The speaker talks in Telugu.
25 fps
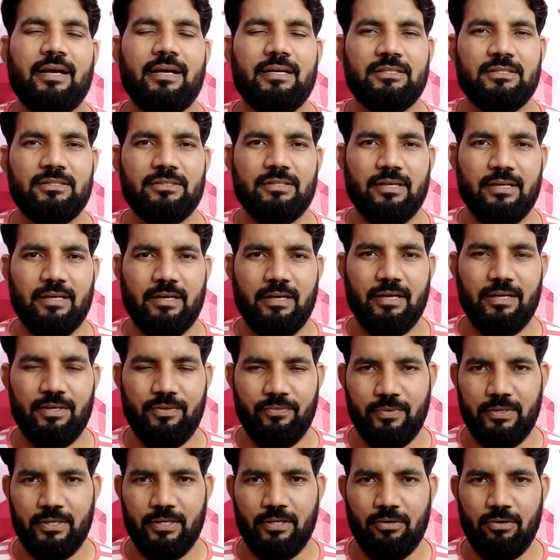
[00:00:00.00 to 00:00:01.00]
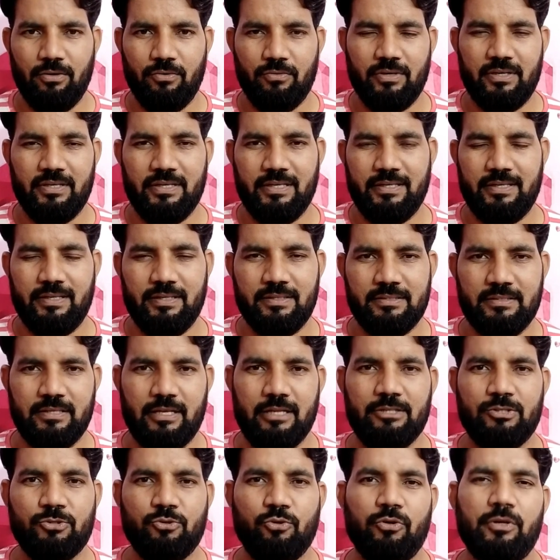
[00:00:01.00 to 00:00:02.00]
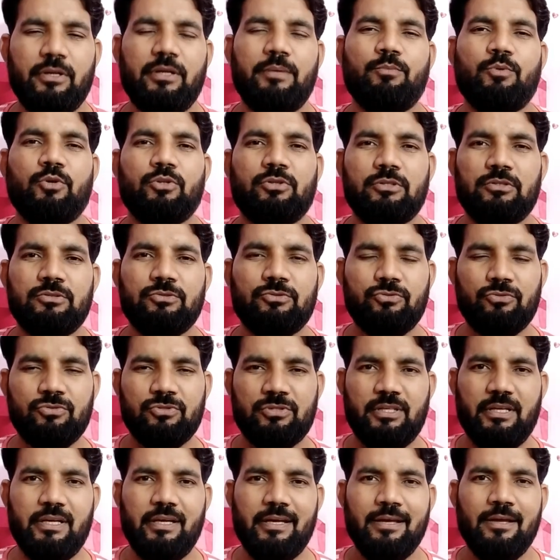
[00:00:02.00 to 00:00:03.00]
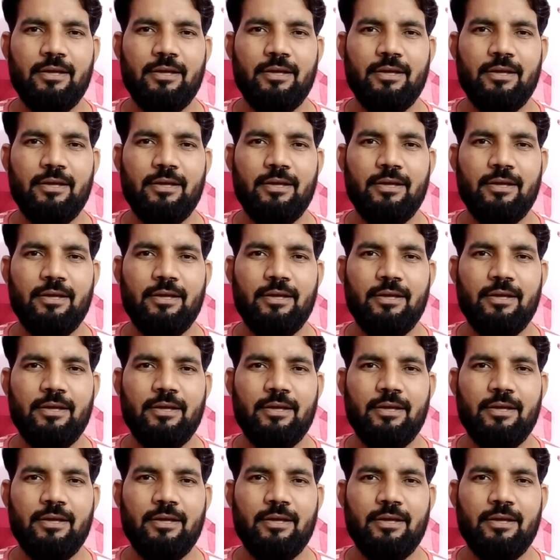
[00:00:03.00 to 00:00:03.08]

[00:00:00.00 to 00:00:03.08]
ఖచ్చితంగా ఈ వీడియోలో ఉన్న డీటెయిల్స్ తెలుసుకొని మొత్తం చూసి